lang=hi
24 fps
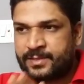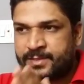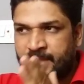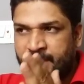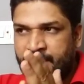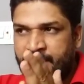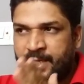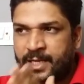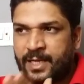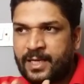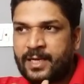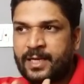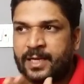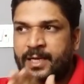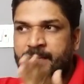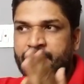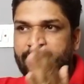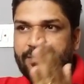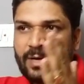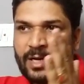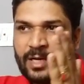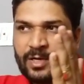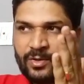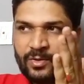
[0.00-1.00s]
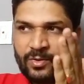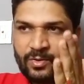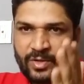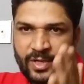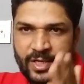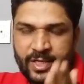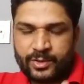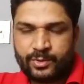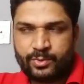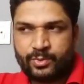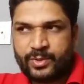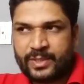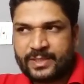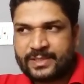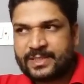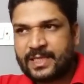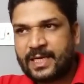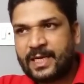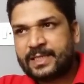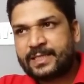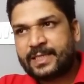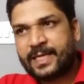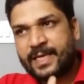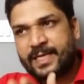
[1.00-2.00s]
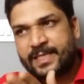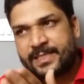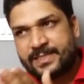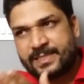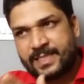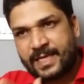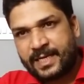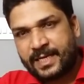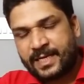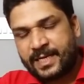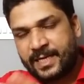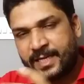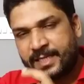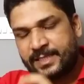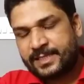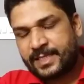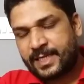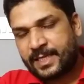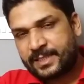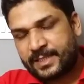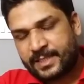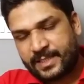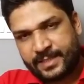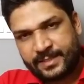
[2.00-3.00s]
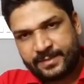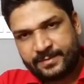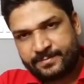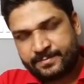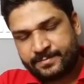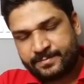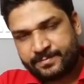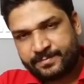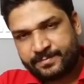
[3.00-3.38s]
सन अगर मान लो केतु के साथ है सटन के साथ है